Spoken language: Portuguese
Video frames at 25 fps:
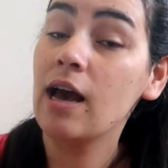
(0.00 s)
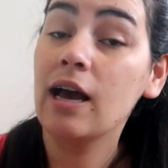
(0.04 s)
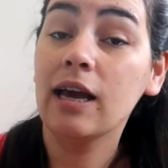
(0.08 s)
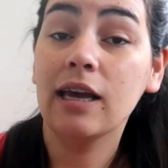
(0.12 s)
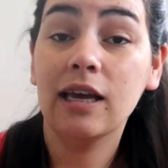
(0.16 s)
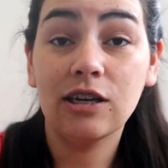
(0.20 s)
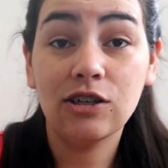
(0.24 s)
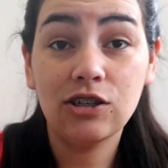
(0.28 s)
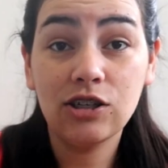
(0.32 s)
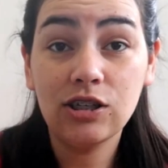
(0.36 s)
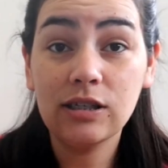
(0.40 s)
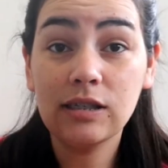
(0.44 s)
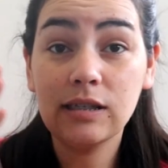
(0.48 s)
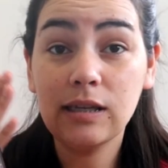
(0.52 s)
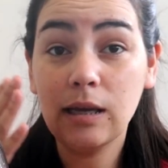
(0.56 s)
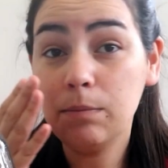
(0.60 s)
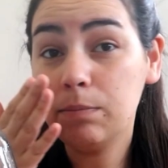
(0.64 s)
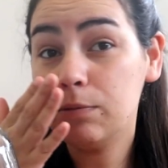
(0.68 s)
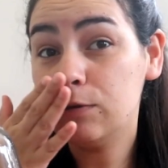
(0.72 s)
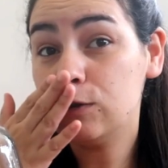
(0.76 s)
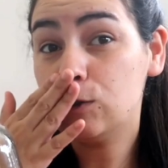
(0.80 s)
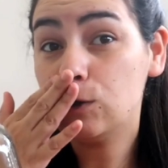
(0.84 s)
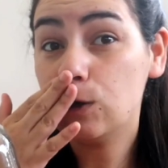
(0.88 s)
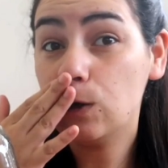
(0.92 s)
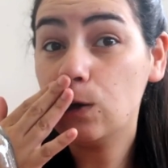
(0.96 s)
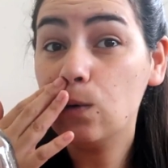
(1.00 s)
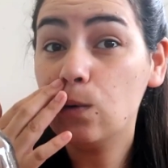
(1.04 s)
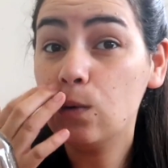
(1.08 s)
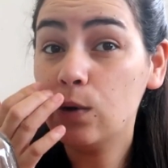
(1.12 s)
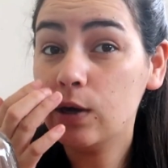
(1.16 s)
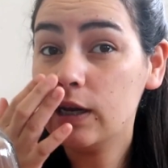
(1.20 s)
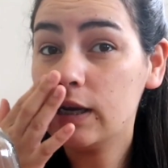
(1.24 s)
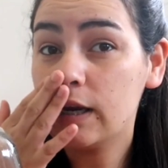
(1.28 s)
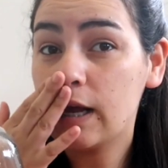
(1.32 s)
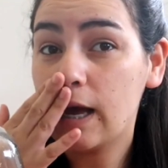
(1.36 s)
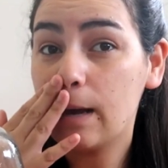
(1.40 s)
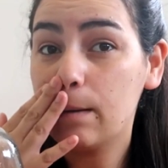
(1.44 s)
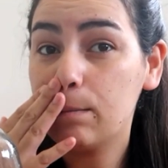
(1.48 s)
E a gente sempre
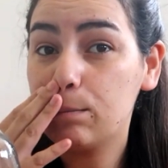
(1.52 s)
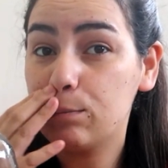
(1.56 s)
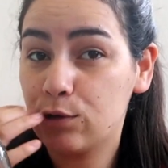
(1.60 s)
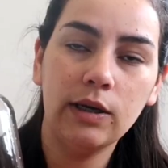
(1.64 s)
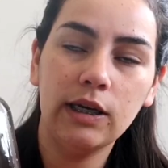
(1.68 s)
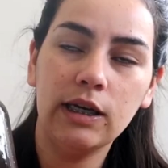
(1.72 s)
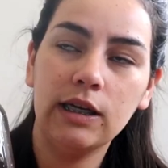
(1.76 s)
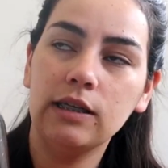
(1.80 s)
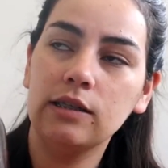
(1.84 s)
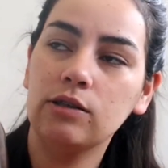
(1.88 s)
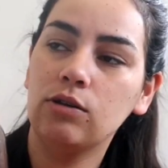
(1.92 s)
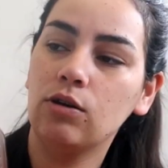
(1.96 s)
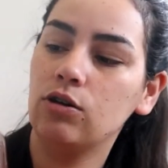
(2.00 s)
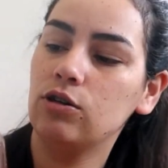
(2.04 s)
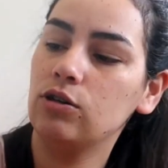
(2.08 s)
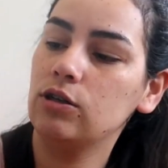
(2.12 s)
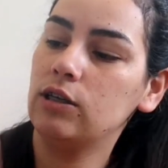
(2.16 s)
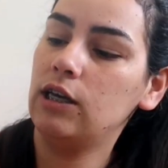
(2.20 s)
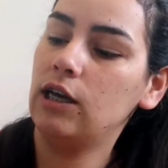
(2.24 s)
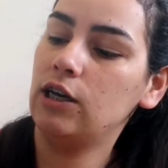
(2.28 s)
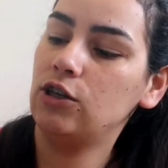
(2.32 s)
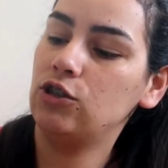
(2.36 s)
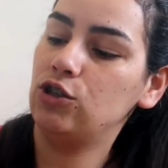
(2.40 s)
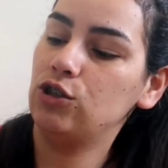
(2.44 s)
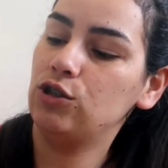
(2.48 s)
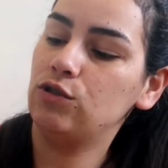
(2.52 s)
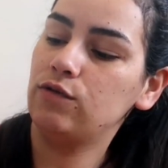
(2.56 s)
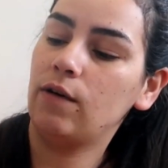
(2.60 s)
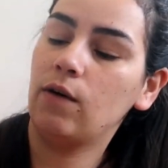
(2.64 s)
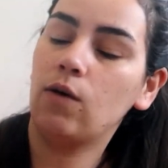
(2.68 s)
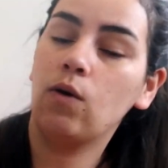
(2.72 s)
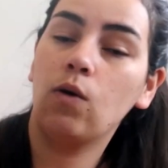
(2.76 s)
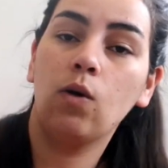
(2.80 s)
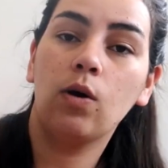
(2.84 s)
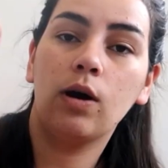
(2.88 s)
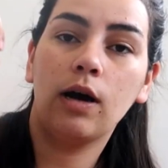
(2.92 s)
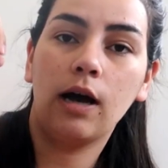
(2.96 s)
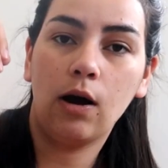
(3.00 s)
dilui, né? Então aqui a gente vai
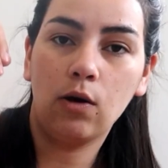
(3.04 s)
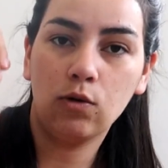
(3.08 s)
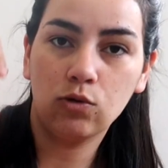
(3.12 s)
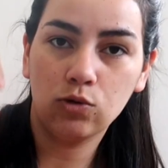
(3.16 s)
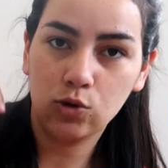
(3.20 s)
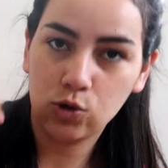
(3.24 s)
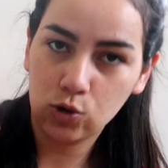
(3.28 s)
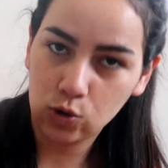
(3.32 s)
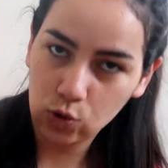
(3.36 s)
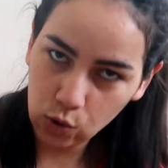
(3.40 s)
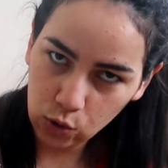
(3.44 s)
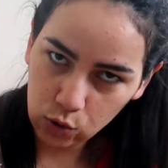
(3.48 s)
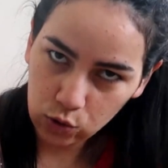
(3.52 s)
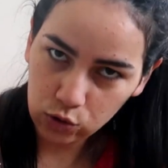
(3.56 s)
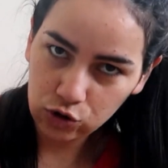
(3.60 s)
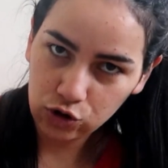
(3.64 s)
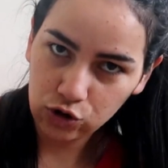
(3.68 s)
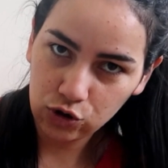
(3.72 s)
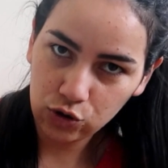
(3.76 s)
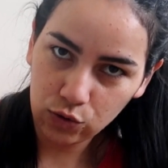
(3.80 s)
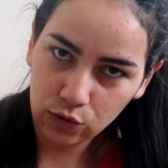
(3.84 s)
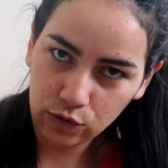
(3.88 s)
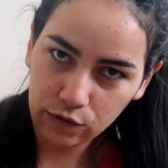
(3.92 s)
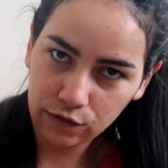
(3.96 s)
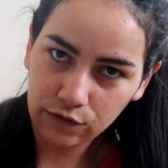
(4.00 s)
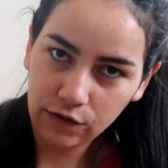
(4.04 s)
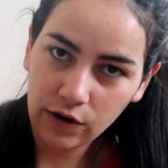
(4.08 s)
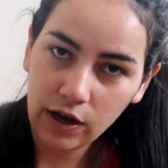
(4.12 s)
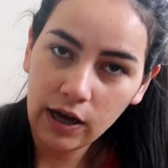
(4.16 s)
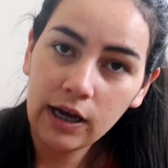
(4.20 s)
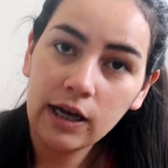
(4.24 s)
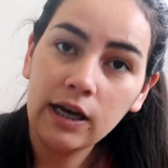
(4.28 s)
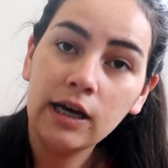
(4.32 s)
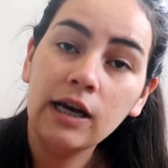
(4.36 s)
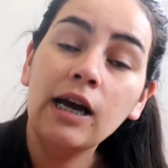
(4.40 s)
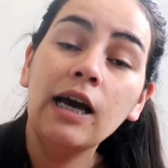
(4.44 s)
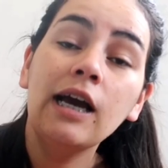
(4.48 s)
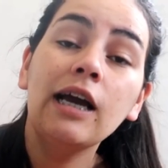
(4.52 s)
colocar o suco de
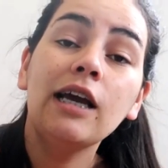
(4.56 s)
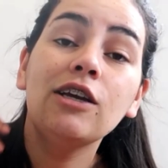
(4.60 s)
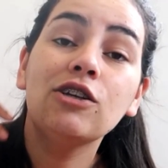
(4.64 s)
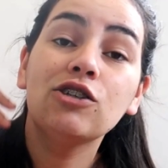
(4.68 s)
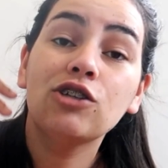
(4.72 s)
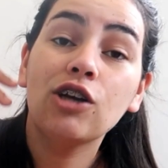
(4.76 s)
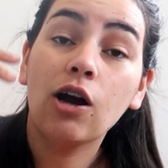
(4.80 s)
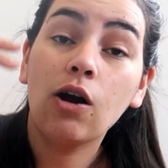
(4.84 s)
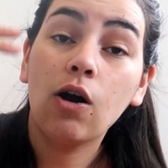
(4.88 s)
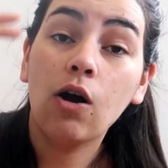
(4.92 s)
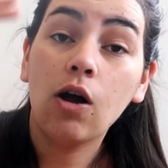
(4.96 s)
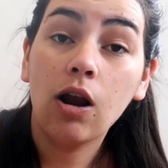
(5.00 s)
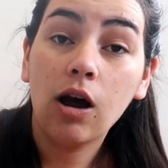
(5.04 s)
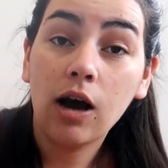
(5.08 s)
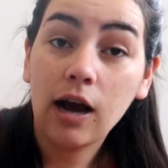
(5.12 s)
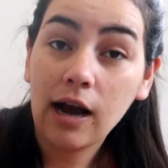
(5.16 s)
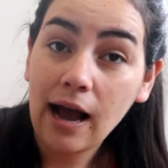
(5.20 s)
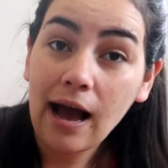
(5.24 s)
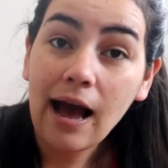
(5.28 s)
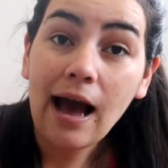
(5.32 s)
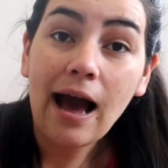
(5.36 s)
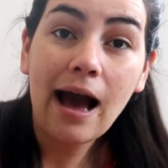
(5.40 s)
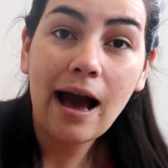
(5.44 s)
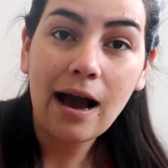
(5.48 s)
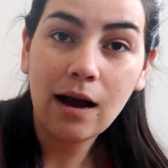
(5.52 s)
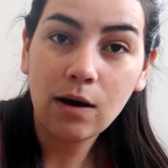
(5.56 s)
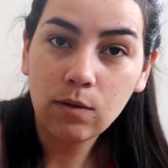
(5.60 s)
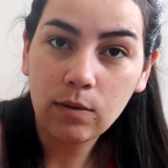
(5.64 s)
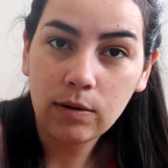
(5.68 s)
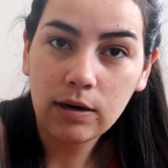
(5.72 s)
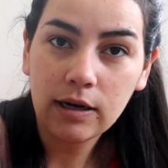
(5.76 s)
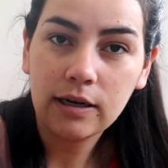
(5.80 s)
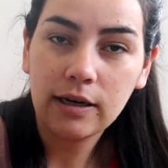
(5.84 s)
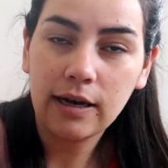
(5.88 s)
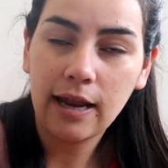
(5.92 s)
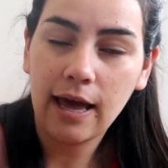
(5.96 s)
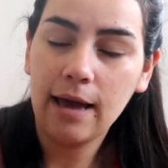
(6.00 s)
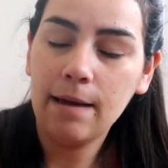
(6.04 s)
uva e já coloca
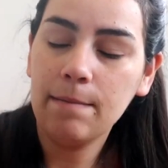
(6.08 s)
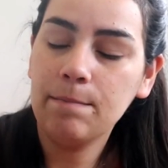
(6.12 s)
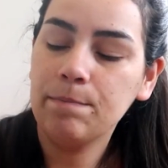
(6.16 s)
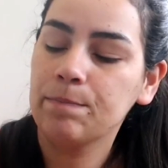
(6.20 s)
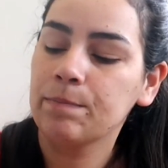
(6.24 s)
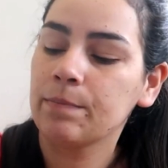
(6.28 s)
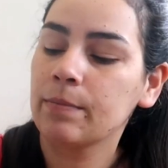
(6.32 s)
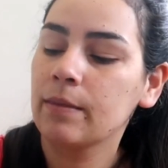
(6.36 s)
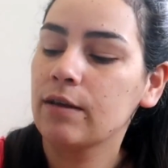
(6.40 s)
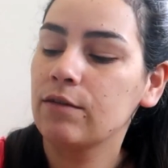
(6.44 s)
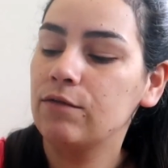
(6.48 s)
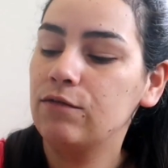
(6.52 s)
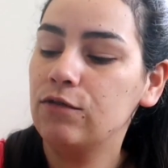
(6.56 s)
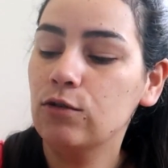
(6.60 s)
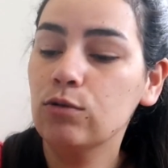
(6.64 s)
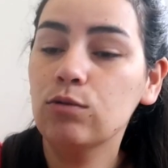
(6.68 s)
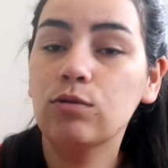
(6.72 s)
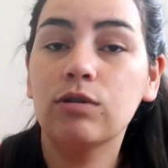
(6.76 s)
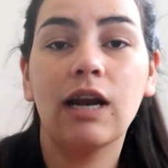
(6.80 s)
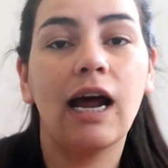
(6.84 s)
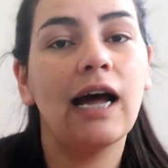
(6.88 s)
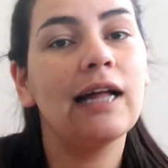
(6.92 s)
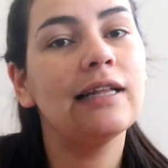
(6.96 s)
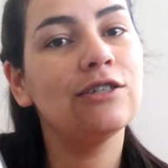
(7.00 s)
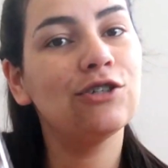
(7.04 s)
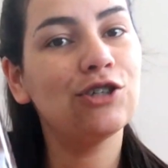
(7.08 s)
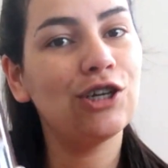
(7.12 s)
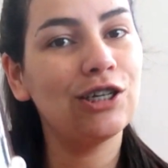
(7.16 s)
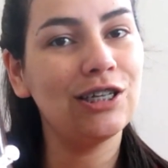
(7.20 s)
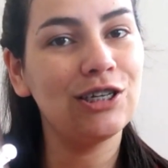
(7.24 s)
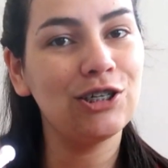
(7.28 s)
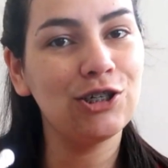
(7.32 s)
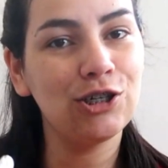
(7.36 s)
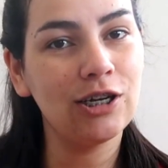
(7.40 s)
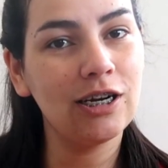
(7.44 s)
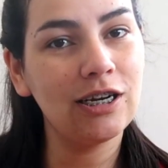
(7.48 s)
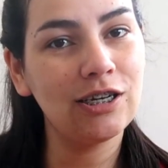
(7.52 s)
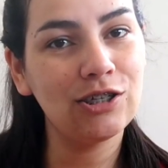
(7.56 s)
água, né? filtrado e já
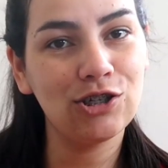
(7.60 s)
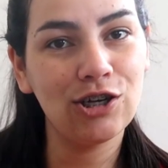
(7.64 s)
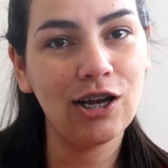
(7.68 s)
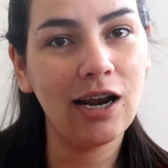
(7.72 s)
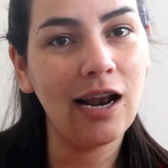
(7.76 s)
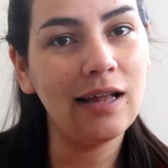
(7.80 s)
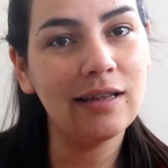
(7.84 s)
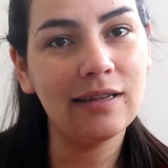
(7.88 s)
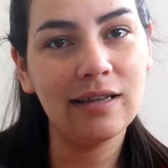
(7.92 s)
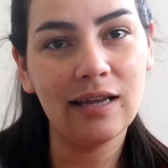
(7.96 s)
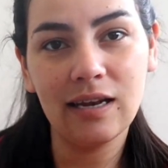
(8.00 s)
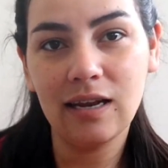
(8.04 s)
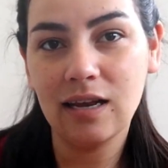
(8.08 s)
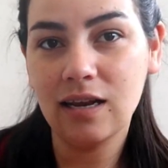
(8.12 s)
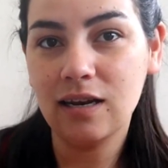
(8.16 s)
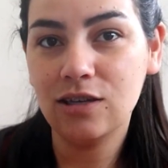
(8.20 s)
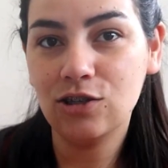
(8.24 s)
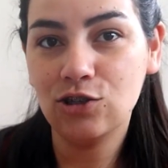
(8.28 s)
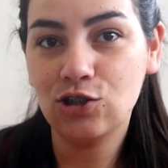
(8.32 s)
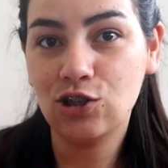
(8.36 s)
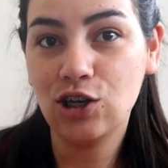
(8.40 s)
deixa na geladeira ele